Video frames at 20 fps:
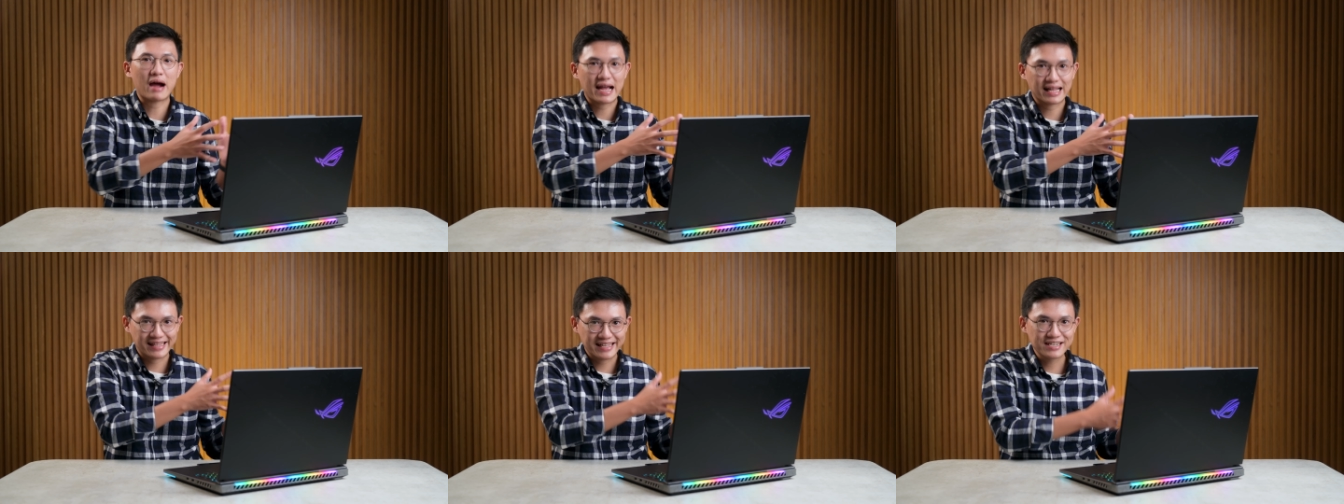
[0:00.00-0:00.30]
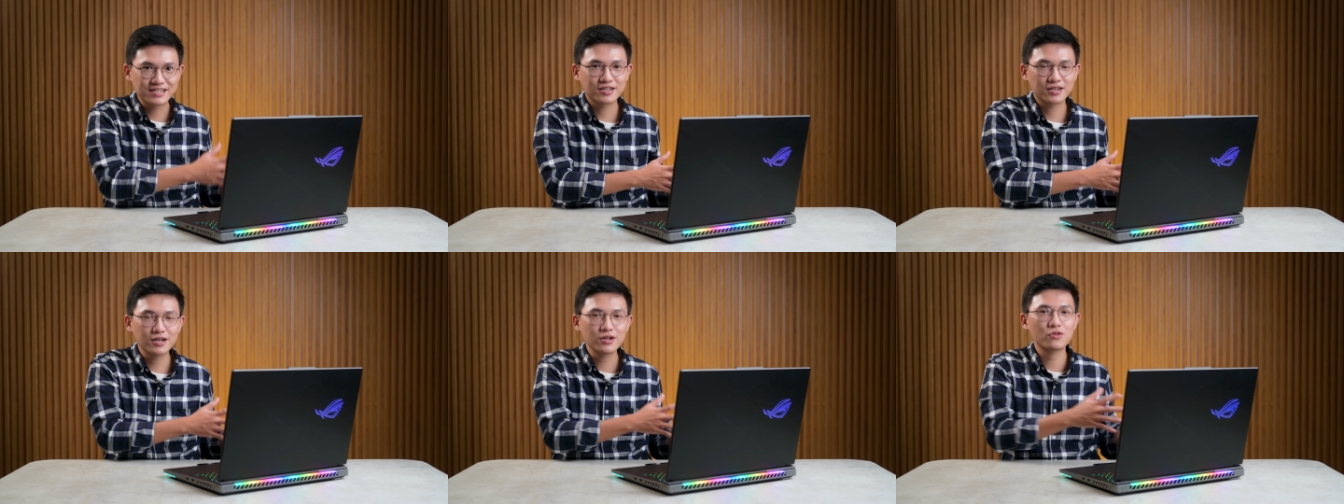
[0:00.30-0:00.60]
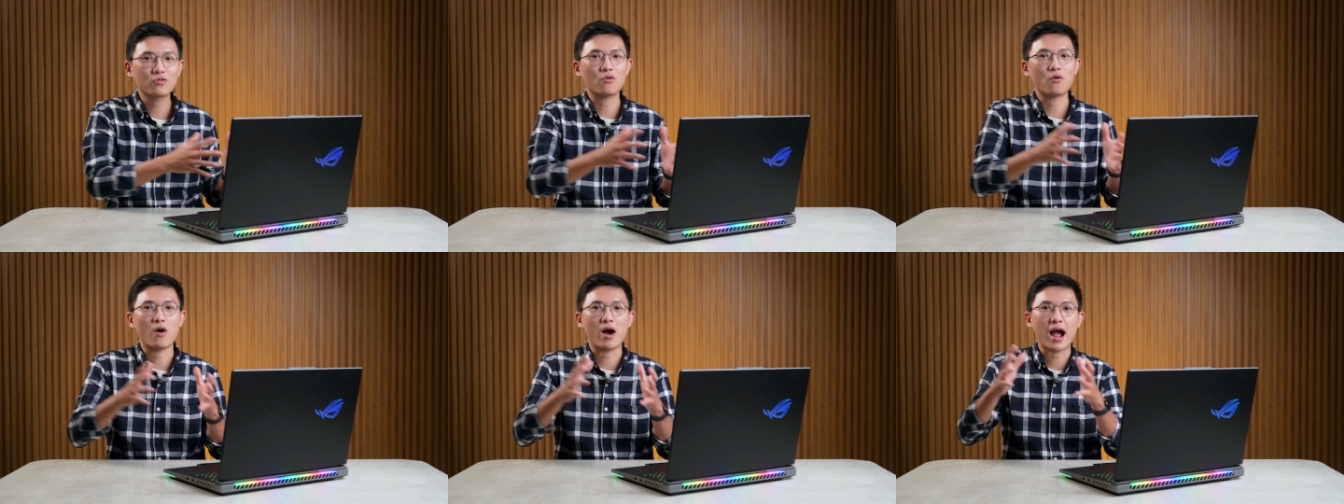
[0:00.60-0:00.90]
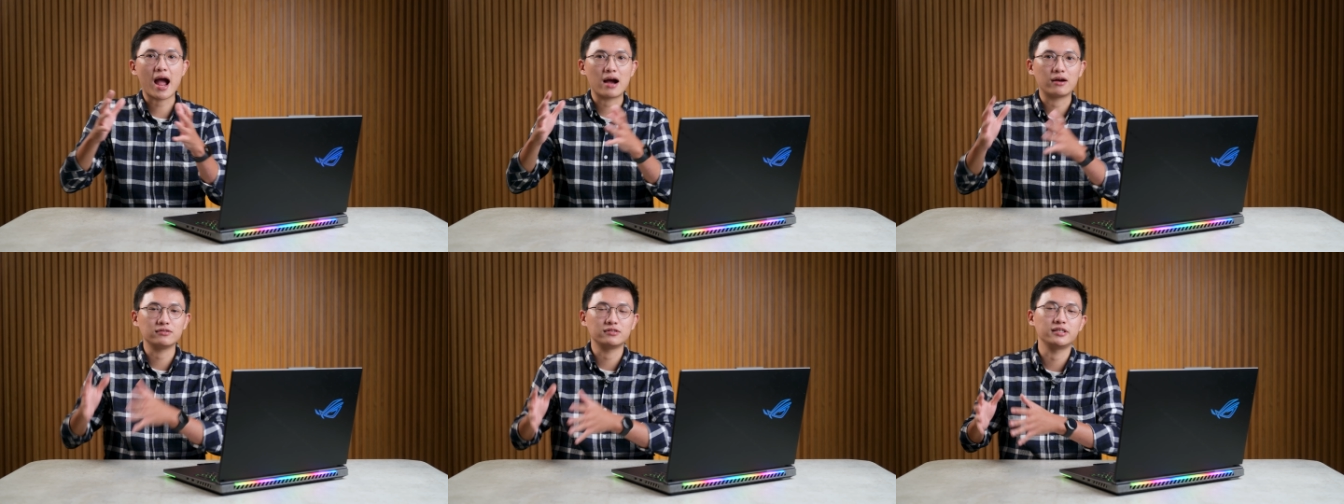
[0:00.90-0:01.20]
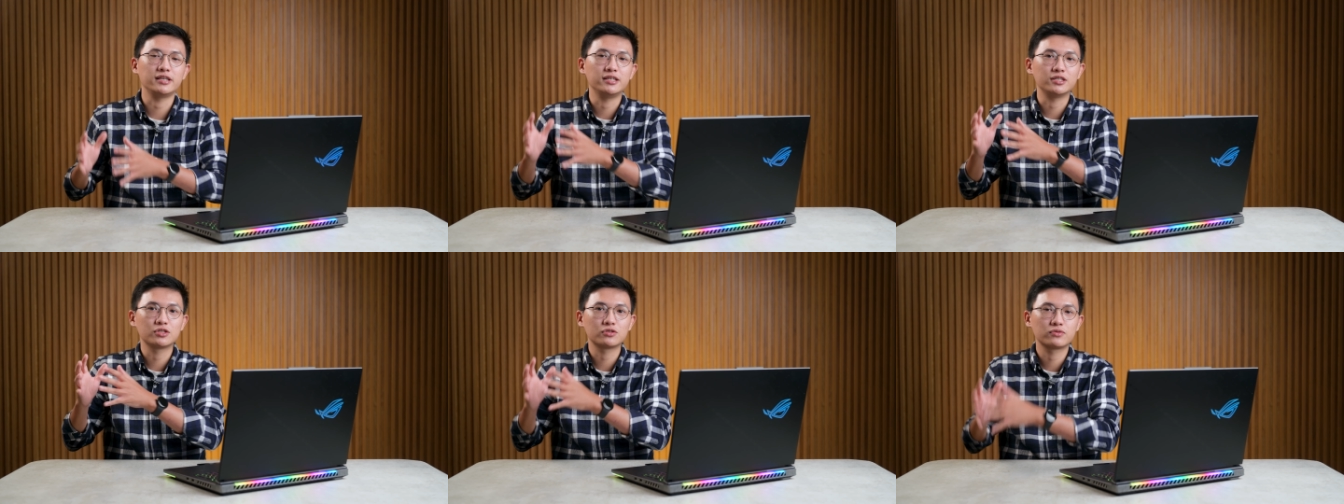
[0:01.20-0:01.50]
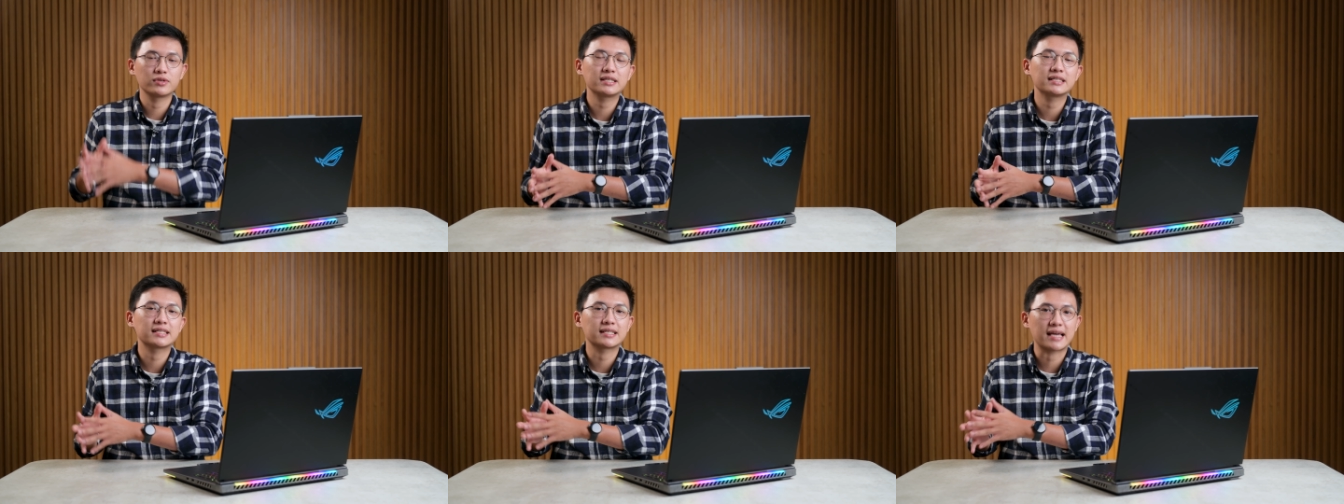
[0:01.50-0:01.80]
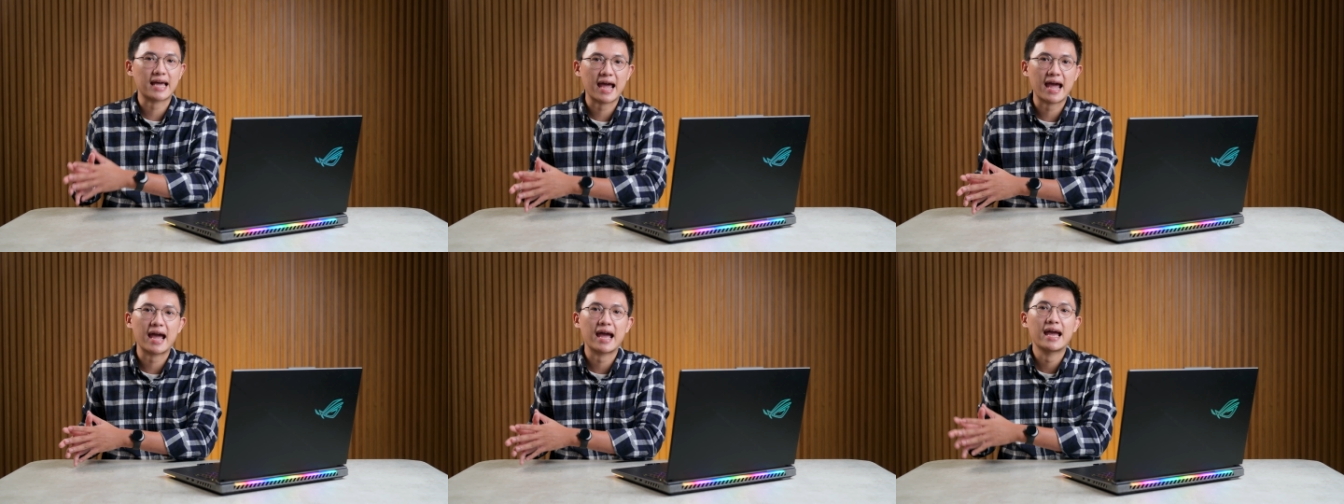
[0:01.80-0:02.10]
3 tiếng rưỡi của LG Strix
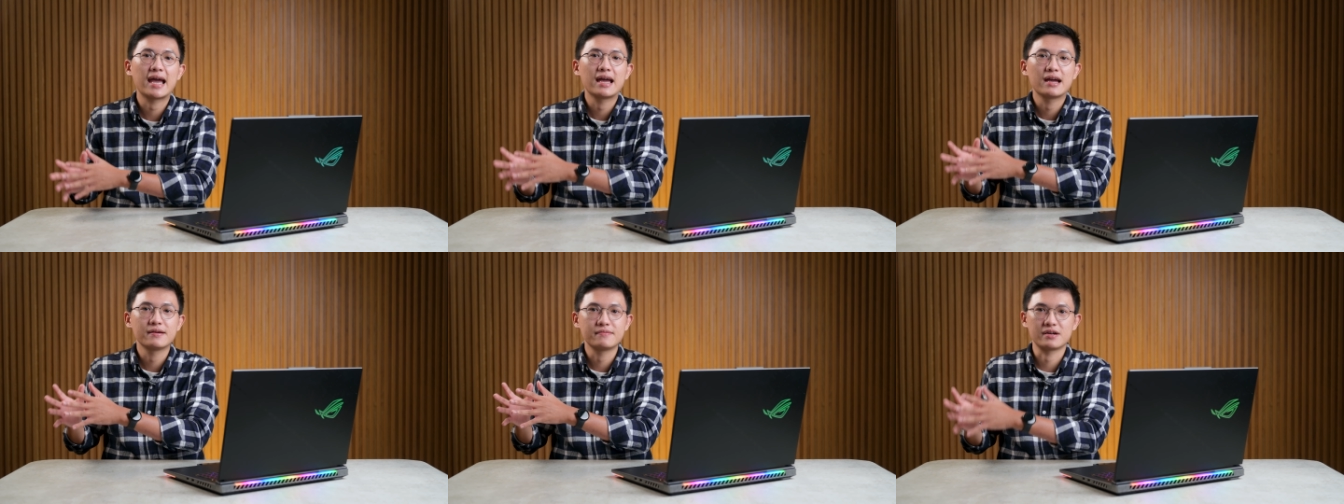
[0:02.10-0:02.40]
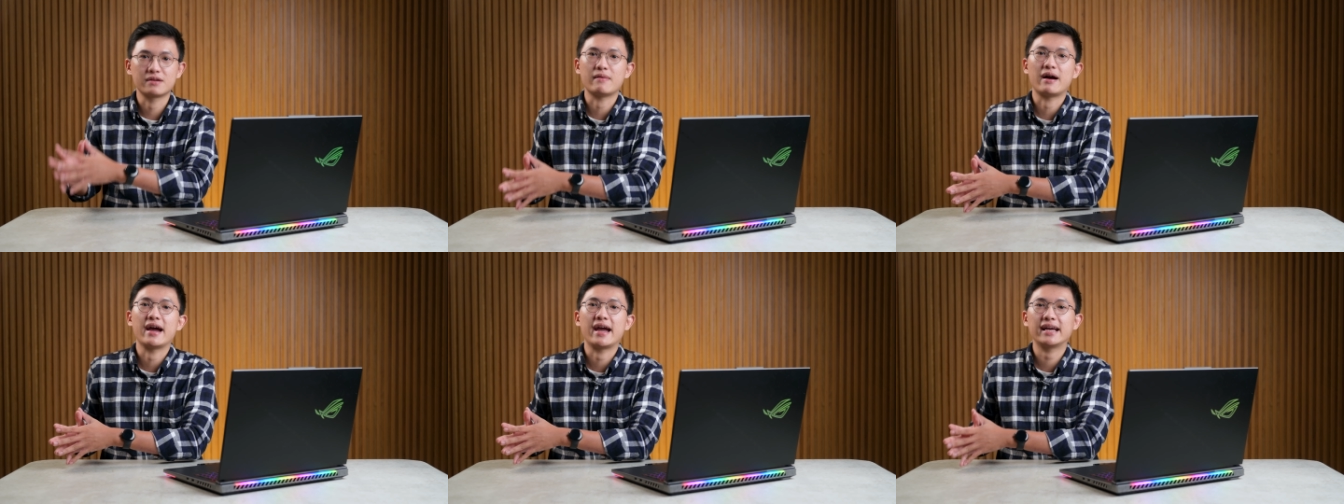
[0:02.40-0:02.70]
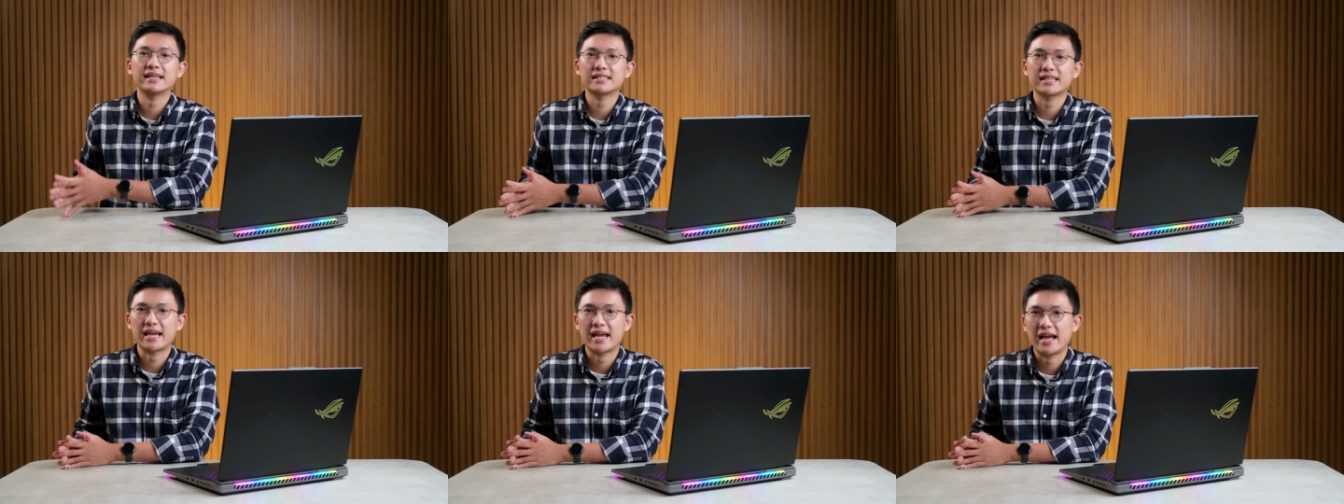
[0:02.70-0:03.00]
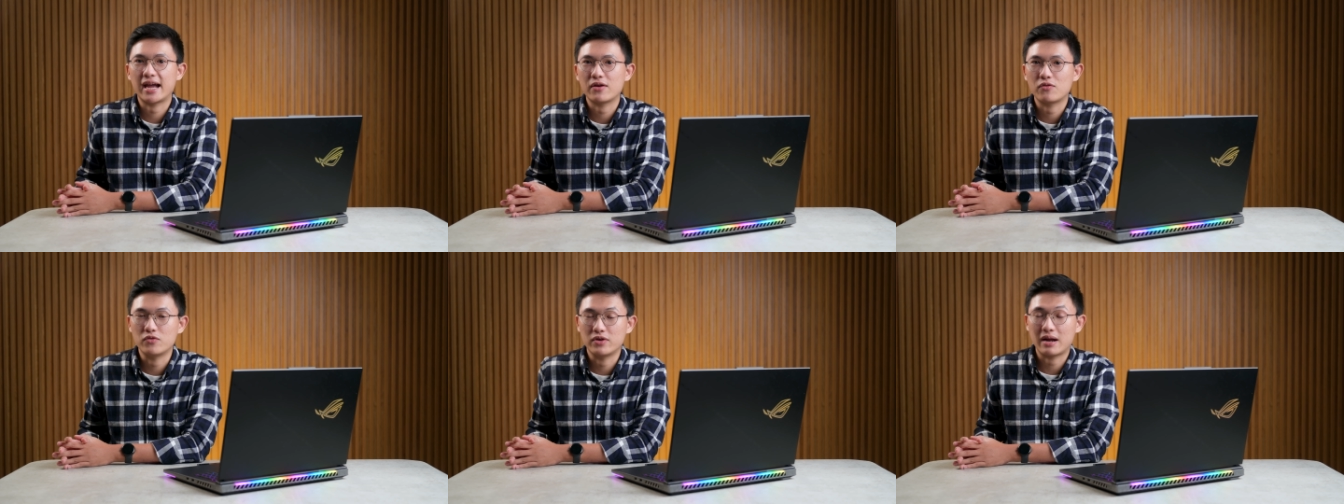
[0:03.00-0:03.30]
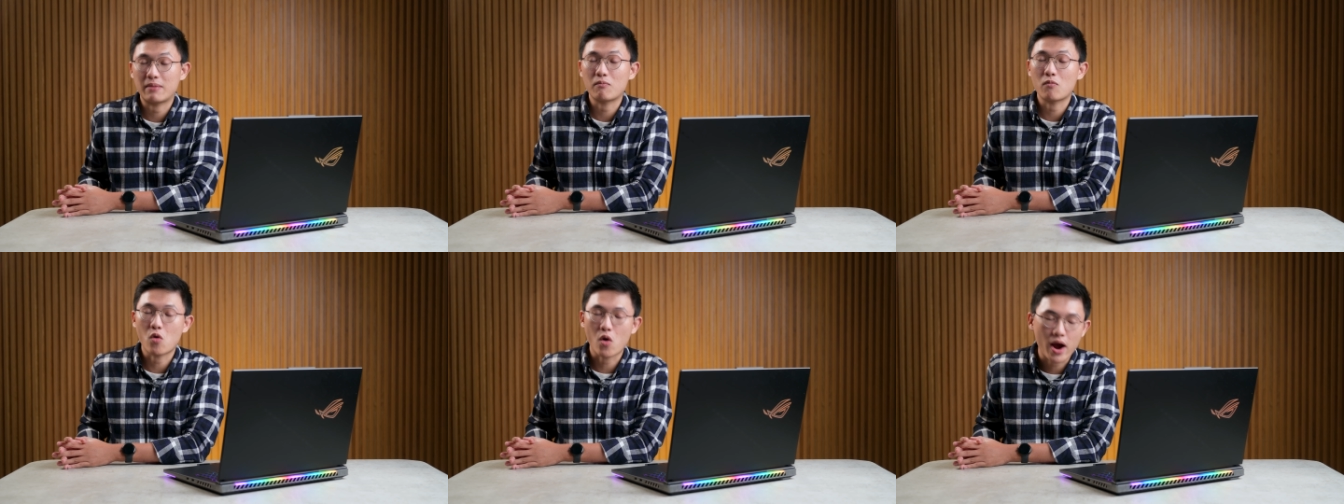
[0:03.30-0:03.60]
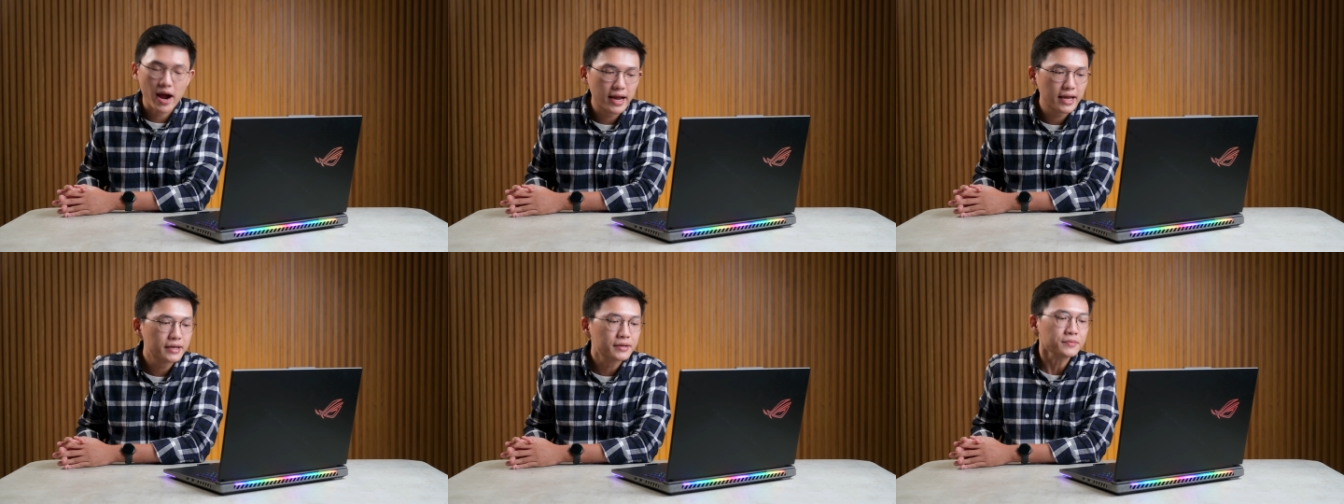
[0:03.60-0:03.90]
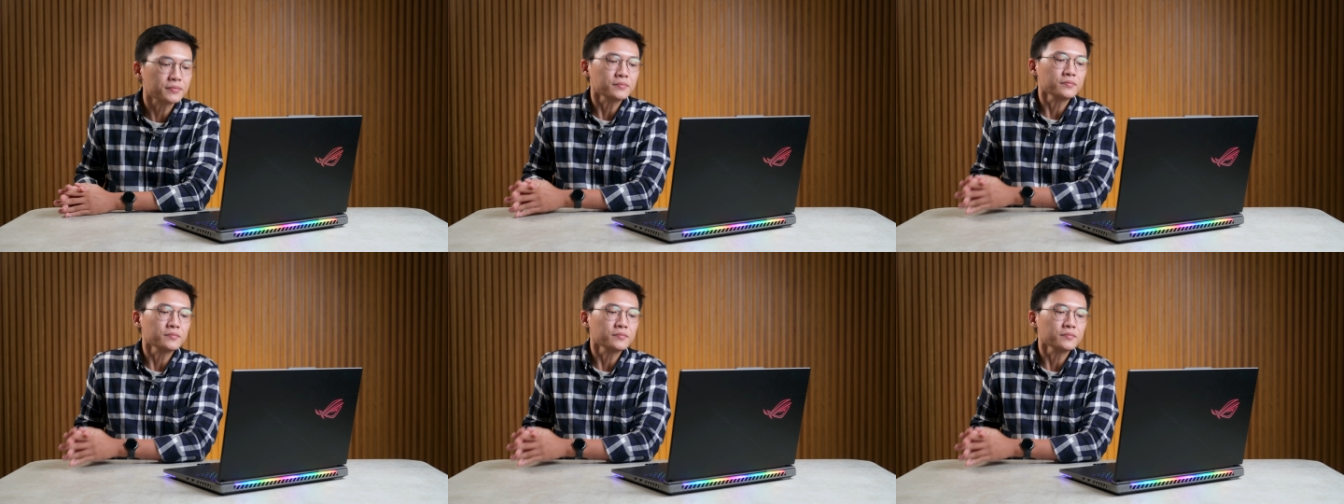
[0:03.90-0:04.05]
K 17 SE của năm ngoái